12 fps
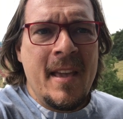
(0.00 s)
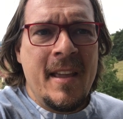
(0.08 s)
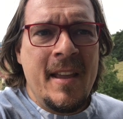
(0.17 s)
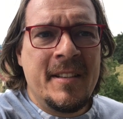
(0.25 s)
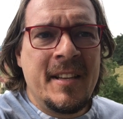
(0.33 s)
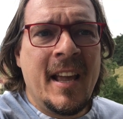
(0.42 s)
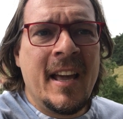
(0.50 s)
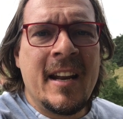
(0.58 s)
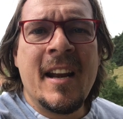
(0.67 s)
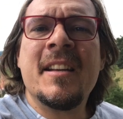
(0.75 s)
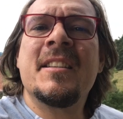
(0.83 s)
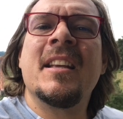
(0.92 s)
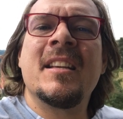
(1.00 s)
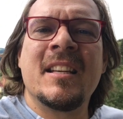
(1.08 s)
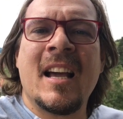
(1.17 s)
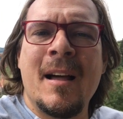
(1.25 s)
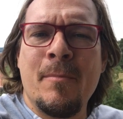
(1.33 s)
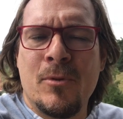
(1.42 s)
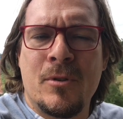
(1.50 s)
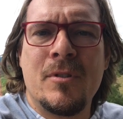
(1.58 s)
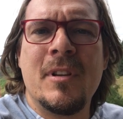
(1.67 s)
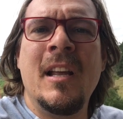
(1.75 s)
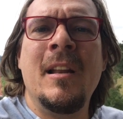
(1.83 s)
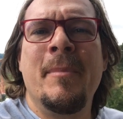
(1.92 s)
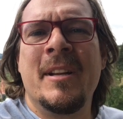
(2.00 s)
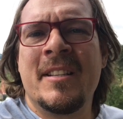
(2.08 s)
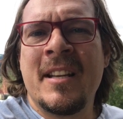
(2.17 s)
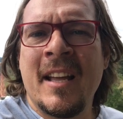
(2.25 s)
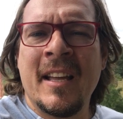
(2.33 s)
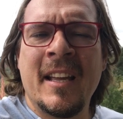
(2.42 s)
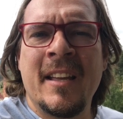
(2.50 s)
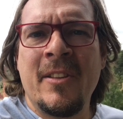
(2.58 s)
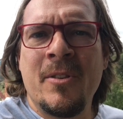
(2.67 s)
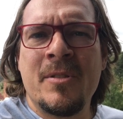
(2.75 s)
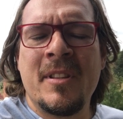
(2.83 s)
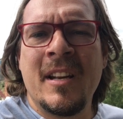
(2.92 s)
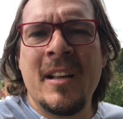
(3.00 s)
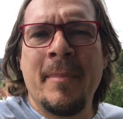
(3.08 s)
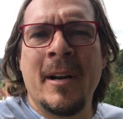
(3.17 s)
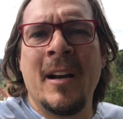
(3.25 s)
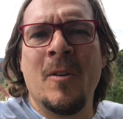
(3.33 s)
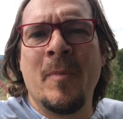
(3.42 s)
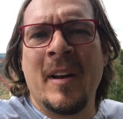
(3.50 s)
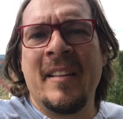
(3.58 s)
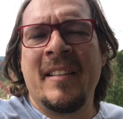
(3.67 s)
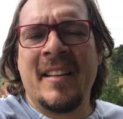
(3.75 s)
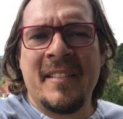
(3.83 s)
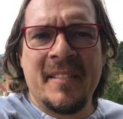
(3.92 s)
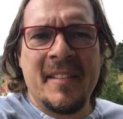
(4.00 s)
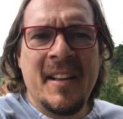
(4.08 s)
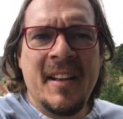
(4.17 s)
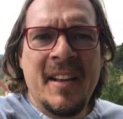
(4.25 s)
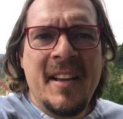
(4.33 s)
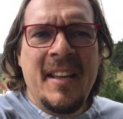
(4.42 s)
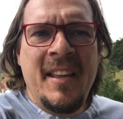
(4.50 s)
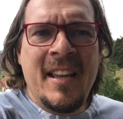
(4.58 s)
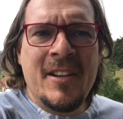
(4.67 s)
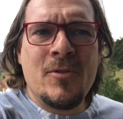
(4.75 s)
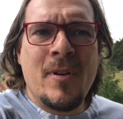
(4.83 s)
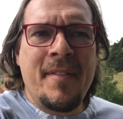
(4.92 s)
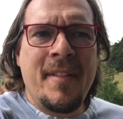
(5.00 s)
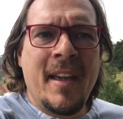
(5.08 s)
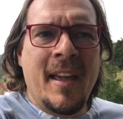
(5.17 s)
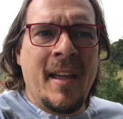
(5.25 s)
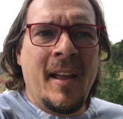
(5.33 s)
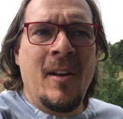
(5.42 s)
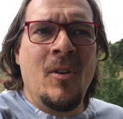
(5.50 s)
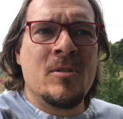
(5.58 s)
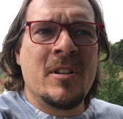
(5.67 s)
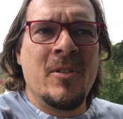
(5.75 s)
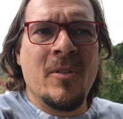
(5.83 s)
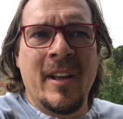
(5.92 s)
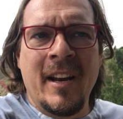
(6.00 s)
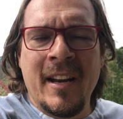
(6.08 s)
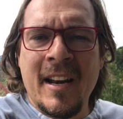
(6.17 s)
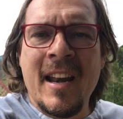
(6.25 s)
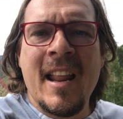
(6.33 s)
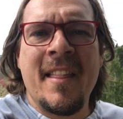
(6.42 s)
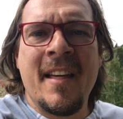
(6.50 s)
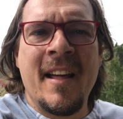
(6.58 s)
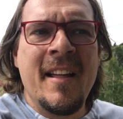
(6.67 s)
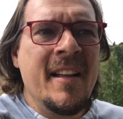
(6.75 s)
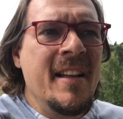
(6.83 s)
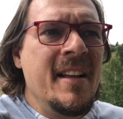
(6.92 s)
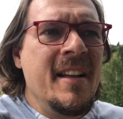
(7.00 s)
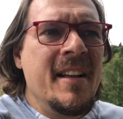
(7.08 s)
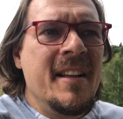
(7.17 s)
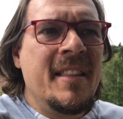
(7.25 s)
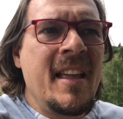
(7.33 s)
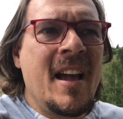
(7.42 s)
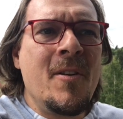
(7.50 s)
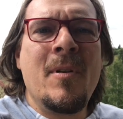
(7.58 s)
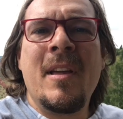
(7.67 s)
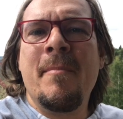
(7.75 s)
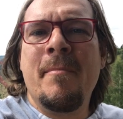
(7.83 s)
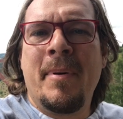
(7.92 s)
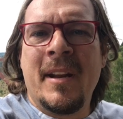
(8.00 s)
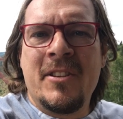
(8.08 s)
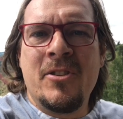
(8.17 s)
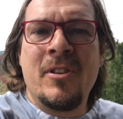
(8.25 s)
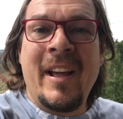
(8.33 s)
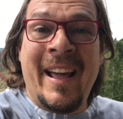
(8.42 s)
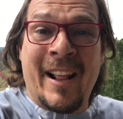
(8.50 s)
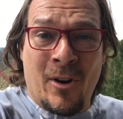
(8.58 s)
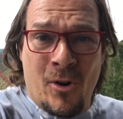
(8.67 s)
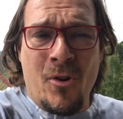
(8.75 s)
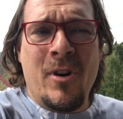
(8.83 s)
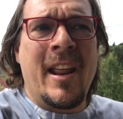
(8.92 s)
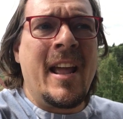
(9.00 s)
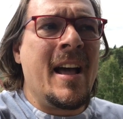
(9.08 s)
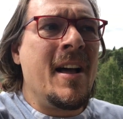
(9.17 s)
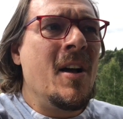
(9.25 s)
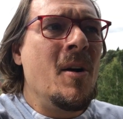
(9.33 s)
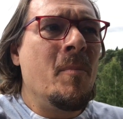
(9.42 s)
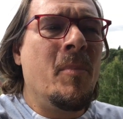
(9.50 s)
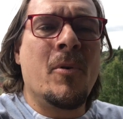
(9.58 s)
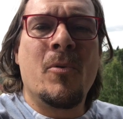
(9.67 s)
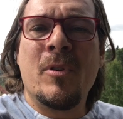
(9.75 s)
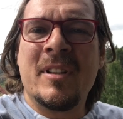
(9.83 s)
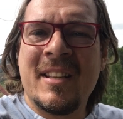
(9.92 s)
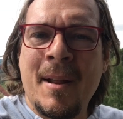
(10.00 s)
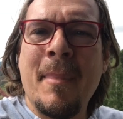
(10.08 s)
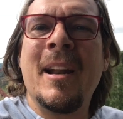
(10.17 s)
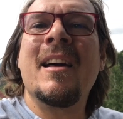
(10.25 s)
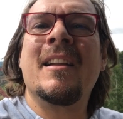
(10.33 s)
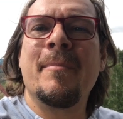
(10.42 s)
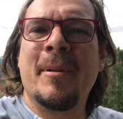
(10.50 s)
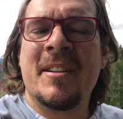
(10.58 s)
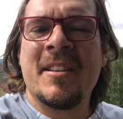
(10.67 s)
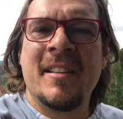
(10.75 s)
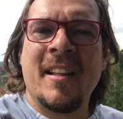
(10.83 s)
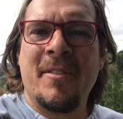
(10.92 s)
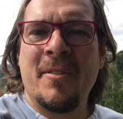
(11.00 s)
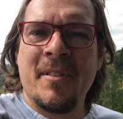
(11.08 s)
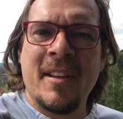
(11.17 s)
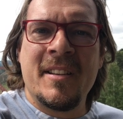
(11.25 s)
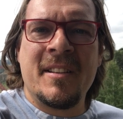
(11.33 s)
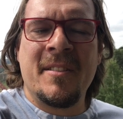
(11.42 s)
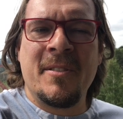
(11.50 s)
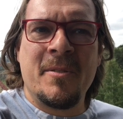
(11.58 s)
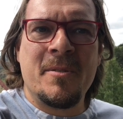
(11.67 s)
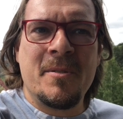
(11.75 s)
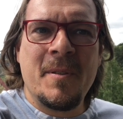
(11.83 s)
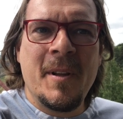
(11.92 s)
Y sin querer sesgamos el mensaje que Dios tiene para la humanidad. Y eso hace que los que no creen en nada tengan una impresión errónea por nuestra mala representación de ese Dios.